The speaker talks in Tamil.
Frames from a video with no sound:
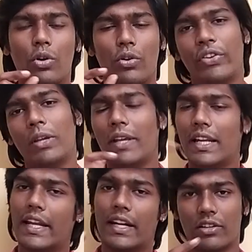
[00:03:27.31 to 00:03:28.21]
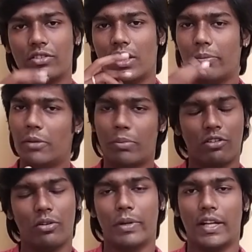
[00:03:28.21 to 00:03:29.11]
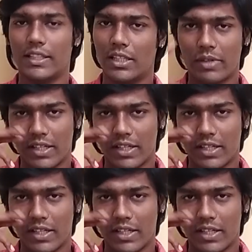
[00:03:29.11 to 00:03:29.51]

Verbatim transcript: ஒரு ஃபீமேல் கேரக்டரை வச்சு தான் மீட் பண்ண வைப்பார் அதே